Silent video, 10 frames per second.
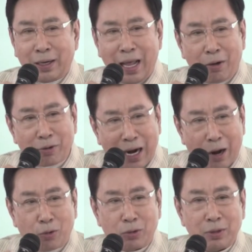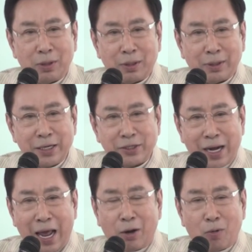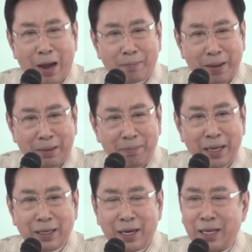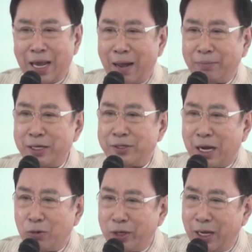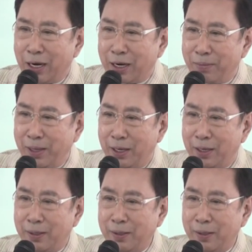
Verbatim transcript: แล้วเราได้แสดงความเป็นมิตรในยามที่ซาอุดิอาระเบีย